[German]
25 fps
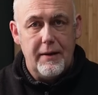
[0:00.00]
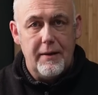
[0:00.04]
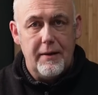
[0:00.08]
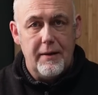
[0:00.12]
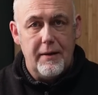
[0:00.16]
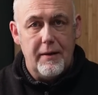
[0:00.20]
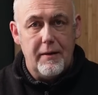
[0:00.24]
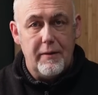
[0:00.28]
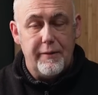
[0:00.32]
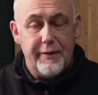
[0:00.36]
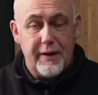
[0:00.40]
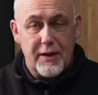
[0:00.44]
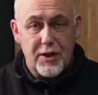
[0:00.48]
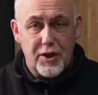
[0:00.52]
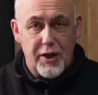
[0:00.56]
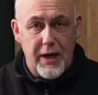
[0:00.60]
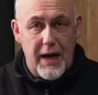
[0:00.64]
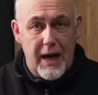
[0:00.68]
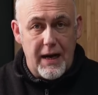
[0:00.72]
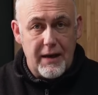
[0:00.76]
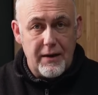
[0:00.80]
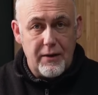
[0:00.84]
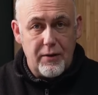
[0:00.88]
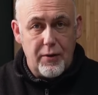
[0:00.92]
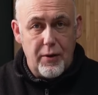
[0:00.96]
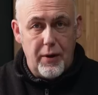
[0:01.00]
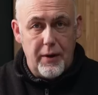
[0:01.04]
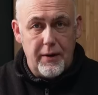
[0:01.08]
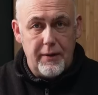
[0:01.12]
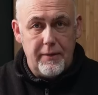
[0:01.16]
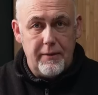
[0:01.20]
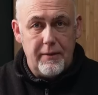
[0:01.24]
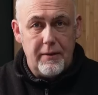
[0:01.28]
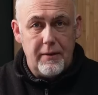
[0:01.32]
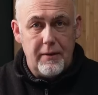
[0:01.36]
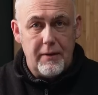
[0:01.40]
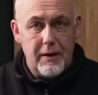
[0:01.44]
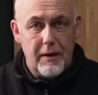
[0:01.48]
äh, verstärken
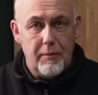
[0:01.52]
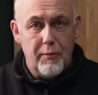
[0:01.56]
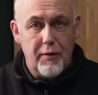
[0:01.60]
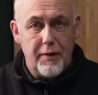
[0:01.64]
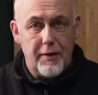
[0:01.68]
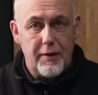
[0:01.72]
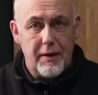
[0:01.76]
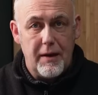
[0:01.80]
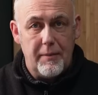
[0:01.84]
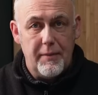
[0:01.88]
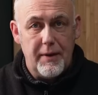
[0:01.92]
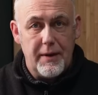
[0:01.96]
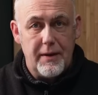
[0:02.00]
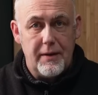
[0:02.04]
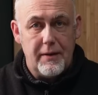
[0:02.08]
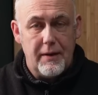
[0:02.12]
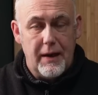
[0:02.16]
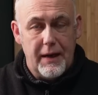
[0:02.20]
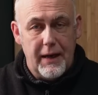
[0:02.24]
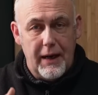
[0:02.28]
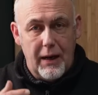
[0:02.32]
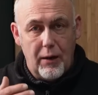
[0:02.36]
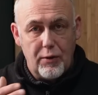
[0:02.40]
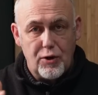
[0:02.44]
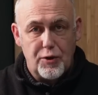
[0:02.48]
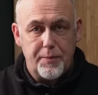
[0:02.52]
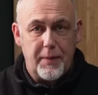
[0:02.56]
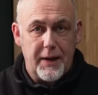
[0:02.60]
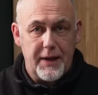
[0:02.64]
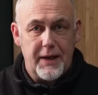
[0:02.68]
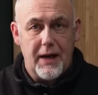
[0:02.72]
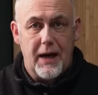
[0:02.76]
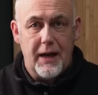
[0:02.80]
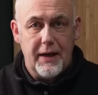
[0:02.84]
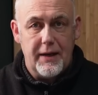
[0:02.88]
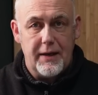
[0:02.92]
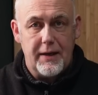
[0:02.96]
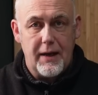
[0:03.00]
können. Ihr müsst damit einen
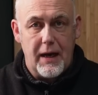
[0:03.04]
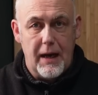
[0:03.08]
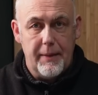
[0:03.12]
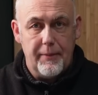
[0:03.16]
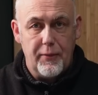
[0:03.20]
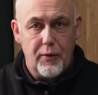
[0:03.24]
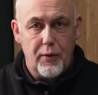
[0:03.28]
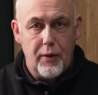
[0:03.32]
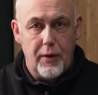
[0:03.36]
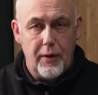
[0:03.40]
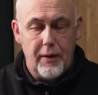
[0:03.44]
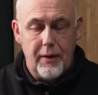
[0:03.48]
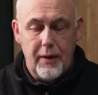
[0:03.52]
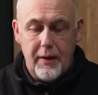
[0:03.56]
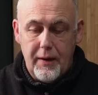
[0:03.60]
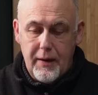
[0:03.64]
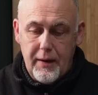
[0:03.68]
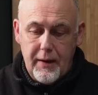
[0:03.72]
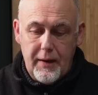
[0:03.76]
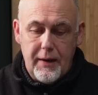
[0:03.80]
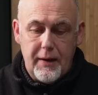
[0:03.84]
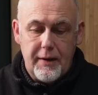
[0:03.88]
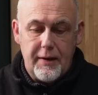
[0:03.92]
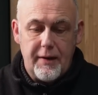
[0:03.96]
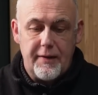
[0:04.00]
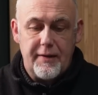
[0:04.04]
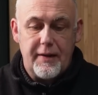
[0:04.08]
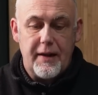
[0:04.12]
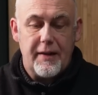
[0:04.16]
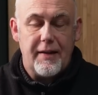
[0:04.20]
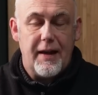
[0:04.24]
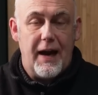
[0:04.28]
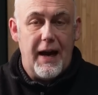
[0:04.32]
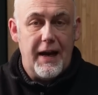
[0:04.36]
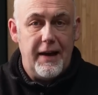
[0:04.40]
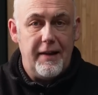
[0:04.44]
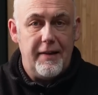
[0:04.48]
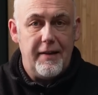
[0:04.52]
Lautsprecher antreiben können. Das ist das
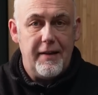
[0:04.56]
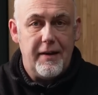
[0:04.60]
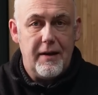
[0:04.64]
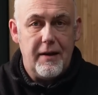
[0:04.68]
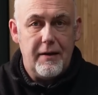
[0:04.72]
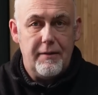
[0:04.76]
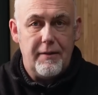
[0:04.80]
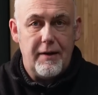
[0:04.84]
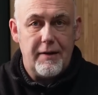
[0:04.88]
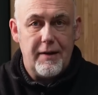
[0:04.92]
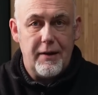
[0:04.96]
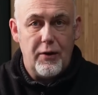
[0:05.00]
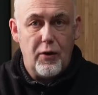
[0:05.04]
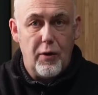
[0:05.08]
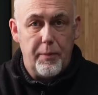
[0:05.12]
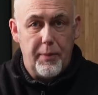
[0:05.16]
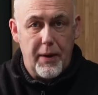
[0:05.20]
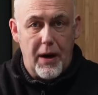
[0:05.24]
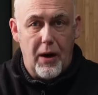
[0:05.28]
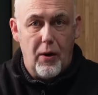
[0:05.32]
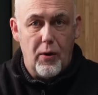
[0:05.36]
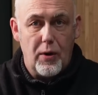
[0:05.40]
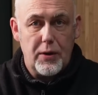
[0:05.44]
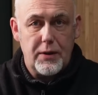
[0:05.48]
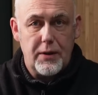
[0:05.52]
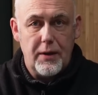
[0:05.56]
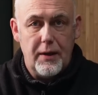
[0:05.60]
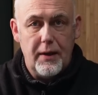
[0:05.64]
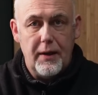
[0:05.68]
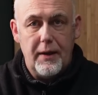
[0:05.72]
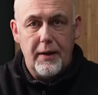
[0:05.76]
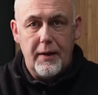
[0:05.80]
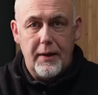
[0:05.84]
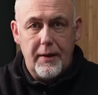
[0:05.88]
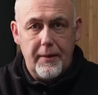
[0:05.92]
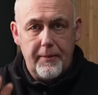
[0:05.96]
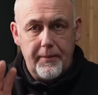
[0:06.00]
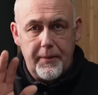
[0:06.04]
Einzige, was ihr noch braucht.
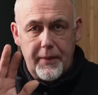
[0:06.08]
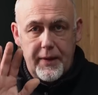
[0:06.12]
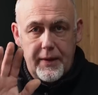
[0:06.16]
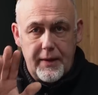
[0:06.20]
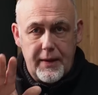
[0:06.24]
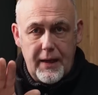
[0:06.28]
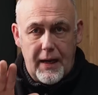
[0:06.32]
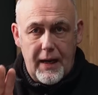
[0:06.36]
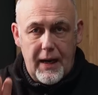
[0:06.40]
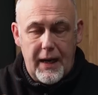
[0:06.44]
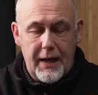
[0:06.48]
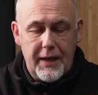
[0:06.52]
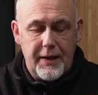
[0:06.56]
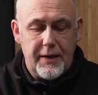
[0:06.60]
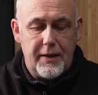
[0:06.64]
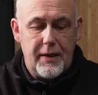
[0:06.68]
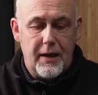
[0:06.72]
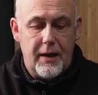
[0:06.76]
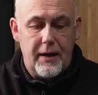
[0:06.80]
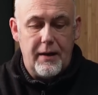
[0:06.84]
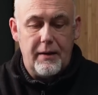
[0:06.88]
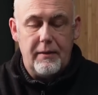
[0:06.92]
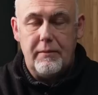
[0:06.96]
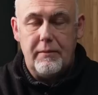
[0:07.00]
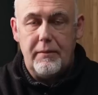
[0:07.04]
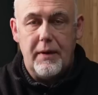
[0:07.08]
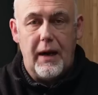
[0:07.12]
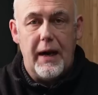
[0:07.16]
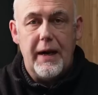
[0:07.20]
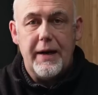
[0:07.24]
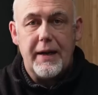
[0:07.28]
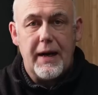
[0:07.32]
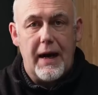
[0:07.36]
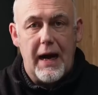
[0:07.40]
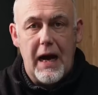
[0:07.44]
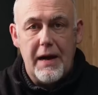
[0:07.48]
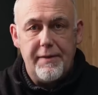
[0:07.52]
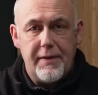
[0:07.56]
Da reicht ja ein
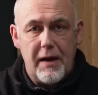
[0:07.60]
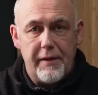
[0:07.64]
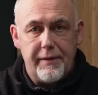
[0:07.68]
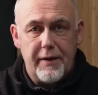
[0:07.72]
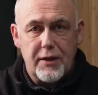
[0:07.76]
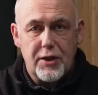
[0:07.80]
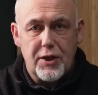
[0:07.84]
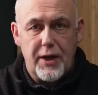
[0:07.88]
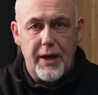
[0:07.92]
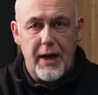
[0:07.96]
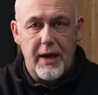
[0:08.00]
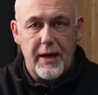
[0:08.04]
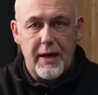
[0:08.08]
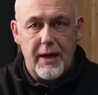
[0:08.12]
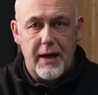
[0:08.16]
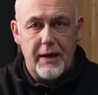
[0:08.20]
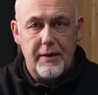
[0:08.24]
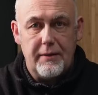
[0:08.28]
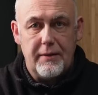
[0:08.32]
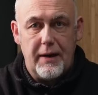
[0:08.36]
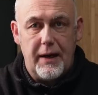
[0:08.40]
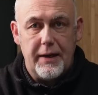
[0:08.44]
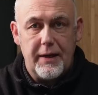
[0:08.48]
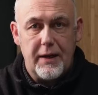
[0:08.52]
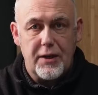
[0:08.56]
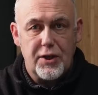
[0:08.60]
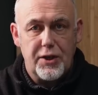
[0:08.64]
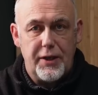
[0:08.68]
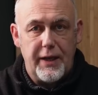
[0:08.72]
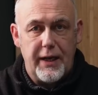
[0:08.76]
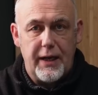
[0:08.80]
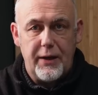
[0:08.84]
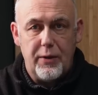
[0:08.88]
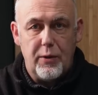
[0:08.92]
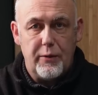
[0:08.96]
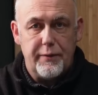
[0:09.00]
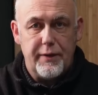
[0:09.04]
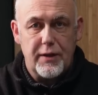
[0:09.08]
alter Hi-Fi-Verstärker, ein alter
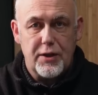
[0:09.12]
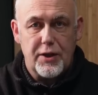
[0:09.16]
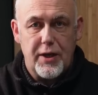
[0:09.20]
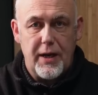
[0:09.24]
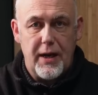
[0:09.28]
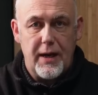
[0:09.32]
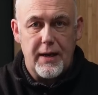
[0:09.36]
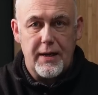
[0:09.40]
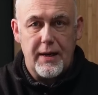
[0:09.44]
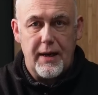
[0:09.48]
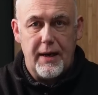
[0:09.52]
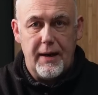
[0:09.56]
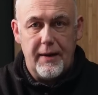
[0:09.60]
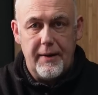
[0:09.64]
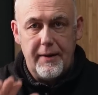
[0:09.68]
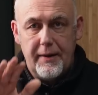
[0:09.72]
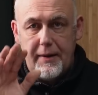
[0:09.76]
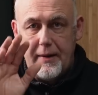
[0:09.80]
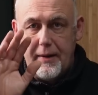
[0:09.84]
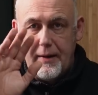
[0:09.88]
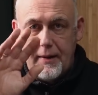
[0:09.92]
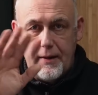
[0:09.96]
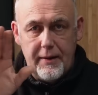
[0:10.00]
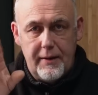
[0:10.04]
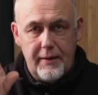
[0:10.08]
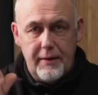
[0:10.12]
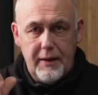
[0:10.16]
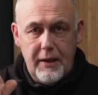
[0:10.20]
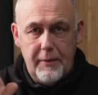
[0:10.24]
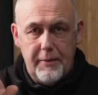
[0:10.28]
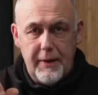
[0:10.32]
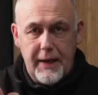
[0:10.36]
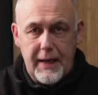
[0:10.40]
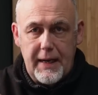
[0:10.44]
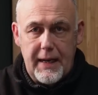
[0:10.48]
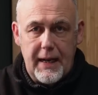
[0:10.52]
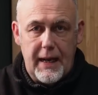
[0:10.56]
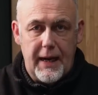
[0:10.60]
Stereo-Verstärker,
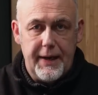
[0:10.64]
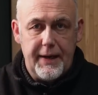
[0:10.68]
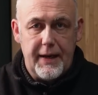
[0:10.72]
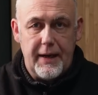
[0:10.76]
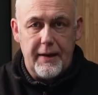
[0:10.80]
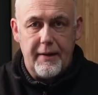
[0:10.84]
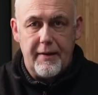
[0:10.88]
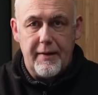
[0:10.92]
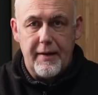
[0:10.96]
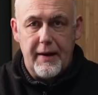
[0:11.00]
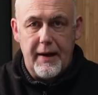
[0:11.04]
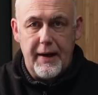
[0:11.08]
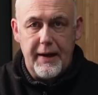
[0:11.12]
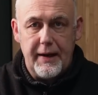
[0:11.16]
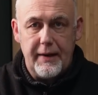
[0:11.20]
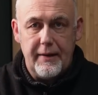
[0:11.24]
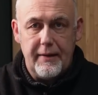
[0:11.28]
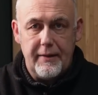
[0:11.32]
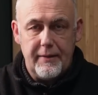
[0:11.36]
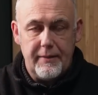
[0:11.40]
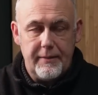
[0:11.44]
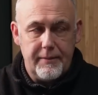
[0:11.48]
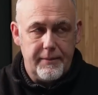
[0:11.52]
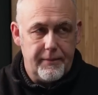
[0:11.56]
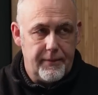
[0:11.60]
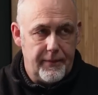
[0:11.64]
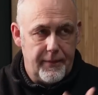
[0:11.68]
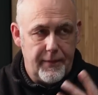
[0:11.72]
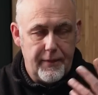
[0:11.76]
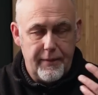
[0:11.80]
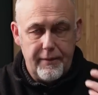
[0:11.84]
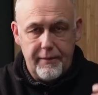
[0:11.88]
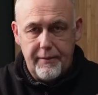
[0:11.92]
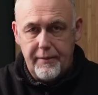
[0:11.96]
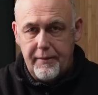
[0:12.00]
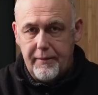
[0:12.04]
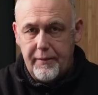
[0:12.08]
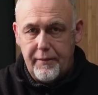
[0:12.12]
eBay Kleinanzeigen,
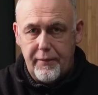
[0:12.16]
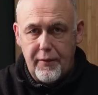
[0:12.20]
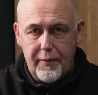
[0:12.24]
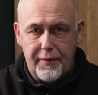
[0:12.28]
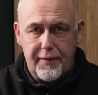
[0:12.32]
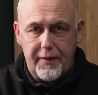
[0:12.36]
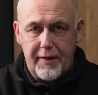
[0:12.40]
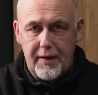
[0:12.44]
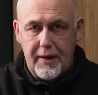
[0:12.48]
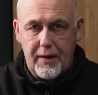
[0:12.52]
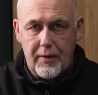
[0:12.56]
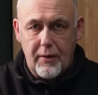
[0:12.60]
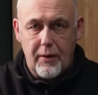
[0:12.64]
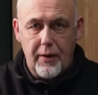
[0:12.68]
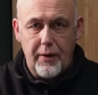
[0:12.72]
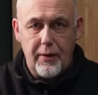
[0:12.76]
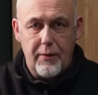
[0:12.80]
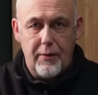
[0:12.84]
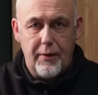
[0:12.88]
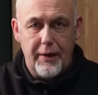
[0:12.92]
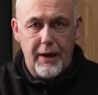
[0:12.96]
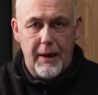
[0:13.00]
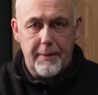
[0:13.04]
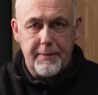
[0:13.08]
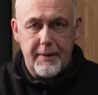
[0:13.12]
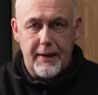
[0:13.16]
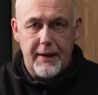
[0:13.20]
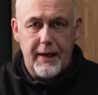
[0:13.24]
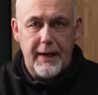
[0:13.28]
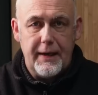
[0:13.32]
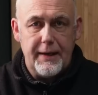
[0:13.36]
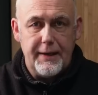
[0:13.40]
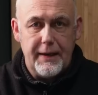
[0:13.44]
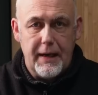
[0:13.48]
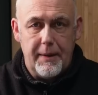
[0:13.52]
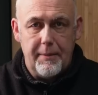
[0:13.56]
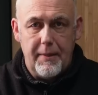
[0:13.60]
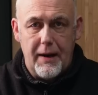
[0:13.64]
50 Euro, da habt ihr einen
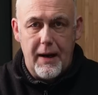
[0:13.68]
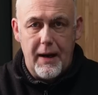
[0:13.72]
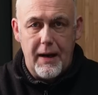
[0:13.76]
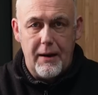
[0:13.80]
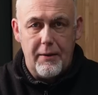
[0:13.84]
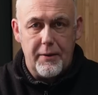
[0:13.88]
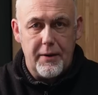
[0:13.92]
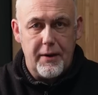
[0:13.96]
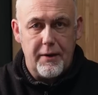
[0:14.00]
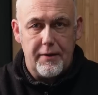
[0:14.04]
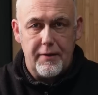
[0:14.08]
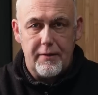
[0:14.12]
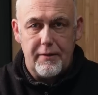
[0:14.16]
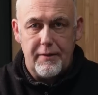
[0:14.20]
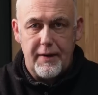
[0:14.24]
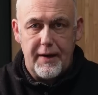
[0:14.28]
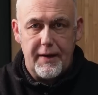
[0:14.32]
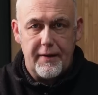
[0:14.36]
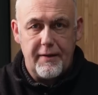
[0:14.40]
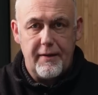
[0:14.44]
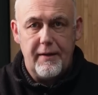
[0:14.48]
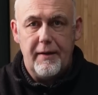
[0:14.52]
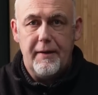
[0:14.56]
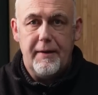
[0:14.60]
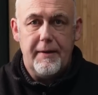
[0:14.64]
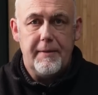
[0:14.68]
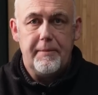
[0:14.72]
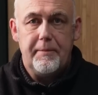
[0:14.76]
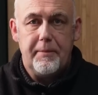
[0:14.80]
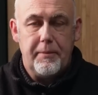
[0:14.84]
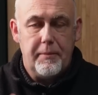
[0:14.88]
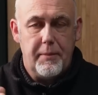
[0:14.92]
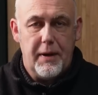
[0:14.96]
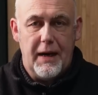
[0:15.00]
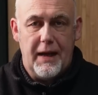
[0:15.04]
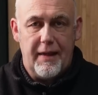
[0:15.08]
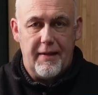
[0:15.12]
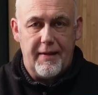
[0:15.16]
alten Yamaha oder sowas.
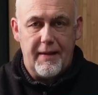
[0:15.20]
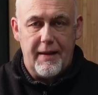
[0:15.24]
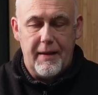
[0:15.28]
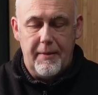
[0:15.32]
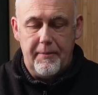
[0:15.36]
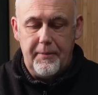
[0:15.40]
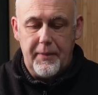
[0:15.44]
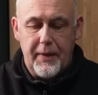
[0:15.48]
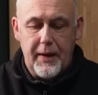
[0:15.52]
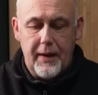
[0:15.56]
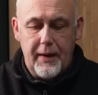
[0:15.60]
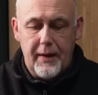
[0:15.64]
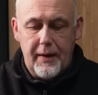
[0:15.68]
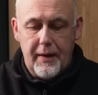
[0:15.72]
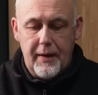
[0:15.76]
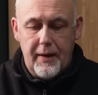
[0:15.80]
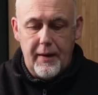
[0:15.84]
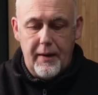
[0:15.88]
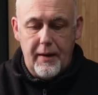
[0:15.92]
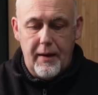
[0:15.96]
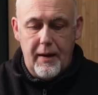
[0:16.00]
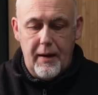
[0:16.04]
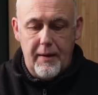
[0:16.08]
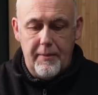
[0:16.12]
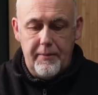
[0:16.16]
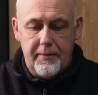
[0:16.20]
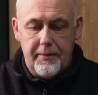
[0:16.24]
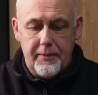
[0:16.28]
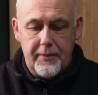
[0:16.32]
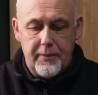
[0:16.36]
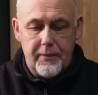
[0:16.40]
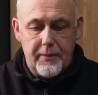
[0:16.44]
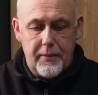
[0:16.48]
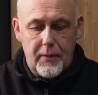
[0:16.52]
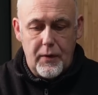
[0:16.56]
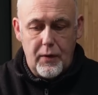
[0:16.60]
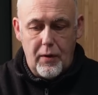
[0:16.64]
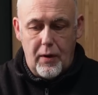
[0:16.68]
Passt. Ähm,
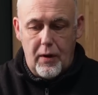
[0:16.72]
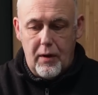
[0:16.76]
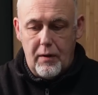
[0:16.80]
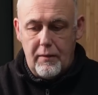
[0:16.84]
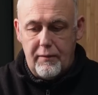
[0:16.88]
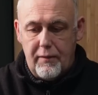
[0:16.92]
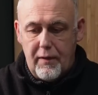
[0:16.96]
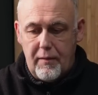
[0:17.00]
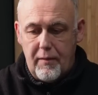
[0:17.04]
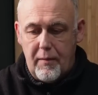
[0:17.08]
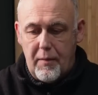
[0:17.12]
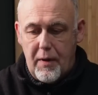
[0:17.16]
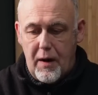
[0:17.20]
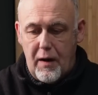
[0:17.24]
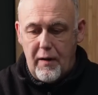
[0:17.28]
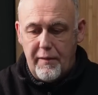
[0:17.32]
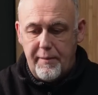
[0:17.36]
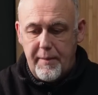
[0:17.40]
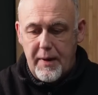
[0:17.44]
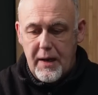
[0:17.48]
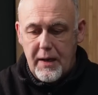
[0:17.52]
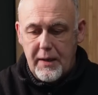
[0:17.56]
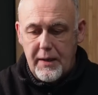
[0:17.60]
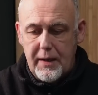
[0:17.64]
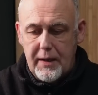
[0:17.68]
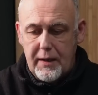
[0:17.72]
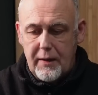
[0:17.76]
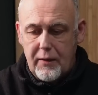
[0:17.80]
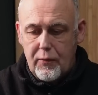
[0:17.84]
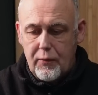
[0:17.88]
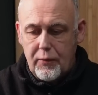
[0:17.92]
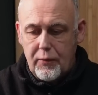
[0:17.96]
ja, wollen wir mal aufmachen hier das